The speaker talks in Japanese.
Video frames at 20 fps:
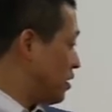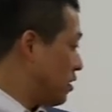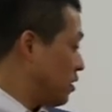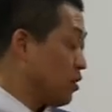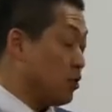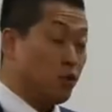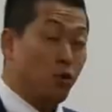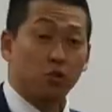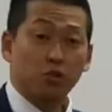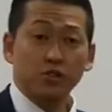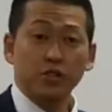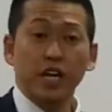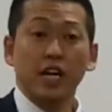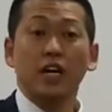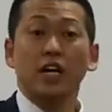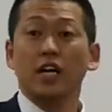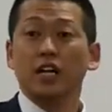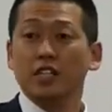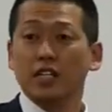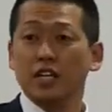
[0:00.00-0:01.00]
6年
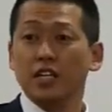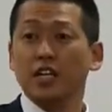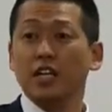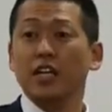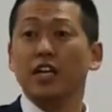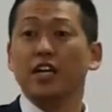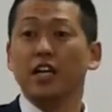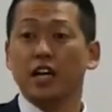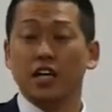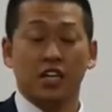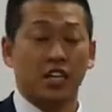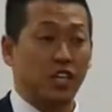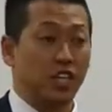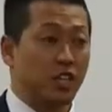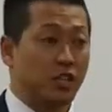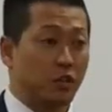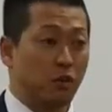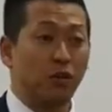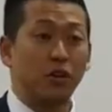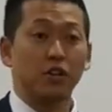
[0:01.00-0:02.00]
間7年間筋
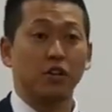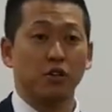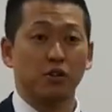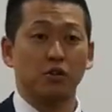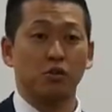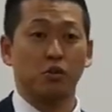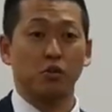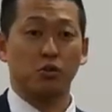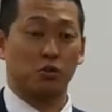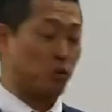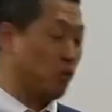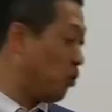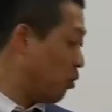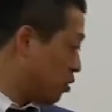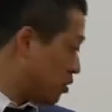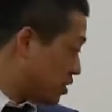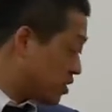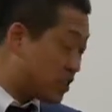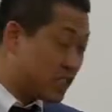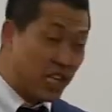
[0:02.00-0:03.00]
トレということ
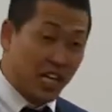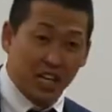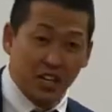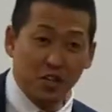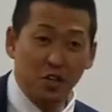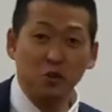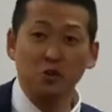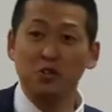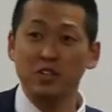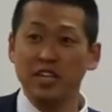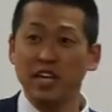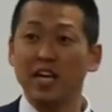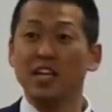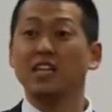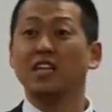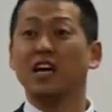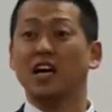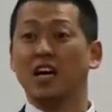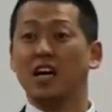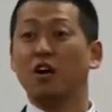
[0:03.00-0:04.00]
を全力でやっ
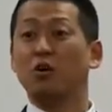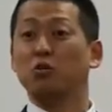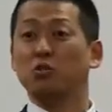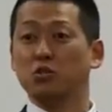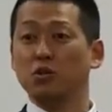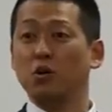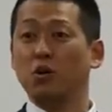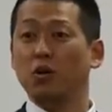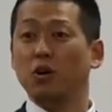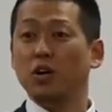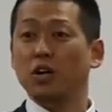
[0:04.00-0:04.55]
たからこそ